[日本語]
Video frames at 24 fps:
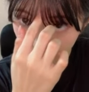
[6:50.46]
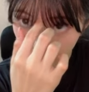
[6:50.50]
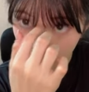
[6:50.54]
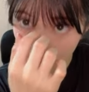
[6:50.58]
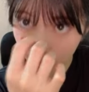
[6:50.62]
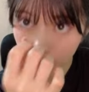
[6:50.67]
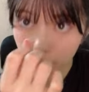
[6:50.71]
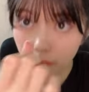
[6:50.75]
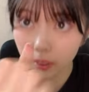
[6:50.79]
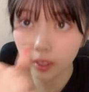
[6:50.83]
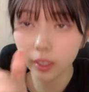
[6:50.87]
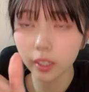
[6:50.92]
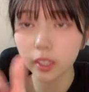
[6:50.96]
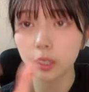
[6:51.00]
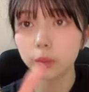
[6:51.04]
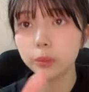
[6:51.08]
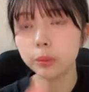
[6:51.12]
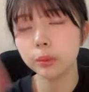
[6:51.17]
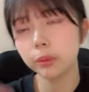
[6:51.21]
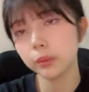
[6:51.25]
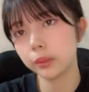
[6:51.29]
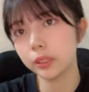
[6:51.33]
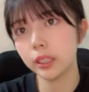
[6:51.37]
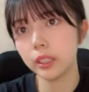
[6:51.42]
柔らかい
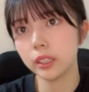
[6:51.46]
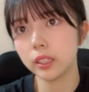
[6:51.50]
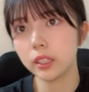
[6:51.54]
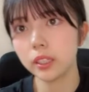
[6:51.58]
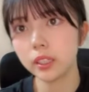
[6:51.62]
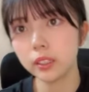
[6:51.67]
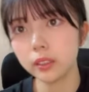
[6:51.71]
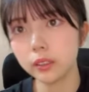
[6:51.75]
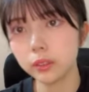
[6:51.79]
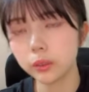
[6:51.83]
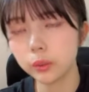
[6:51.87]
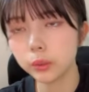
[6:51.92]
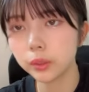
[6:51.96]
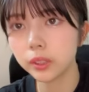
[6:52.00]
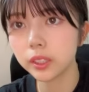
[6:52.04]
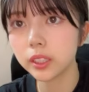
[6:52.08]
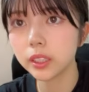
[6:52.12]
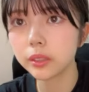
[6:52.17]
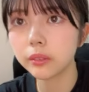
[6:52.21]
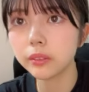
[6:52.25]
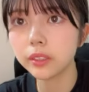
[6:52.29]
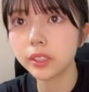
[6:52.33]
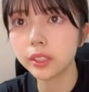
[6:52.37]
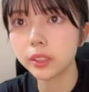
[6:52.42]
ボールやから飛ん
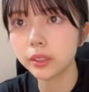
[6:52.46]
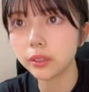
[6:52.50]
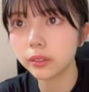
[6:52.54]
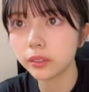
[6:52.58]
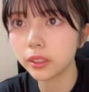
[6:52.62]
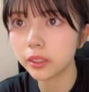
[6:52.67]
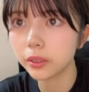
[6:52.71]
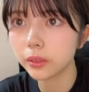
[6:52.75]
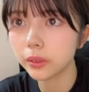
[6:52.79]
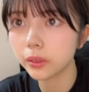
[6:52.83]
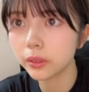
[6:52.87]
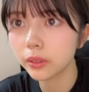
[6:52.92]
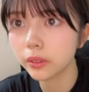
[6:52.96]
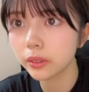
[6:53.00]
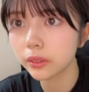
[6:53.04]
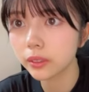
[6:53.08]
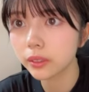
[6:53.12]
じゃうんですよねよくそう